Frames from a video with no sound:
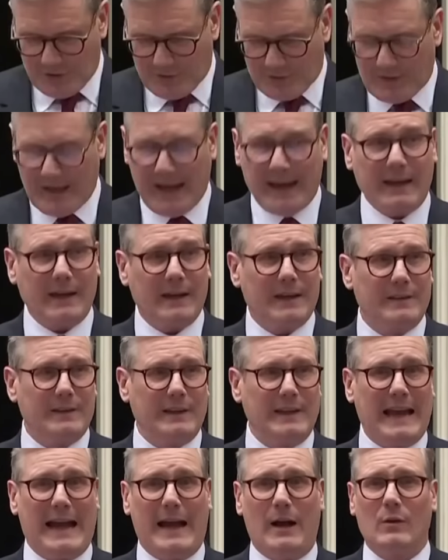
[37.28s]
சேவை செய்யும்
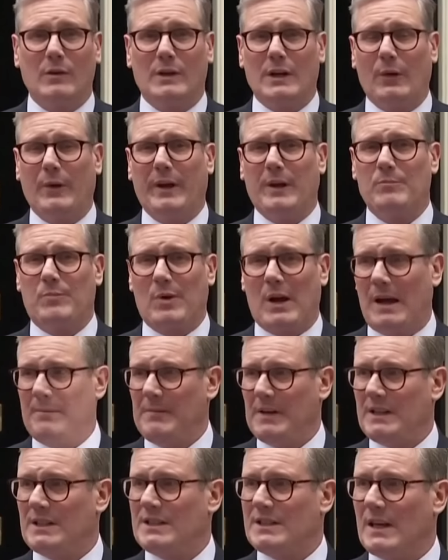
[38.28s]
என பிரதமராக
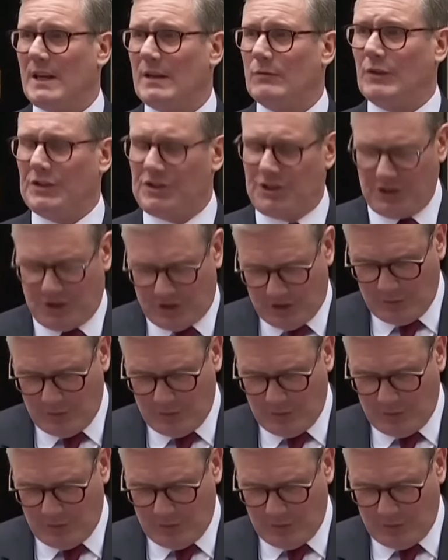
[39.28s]
தேர்வான பிறகு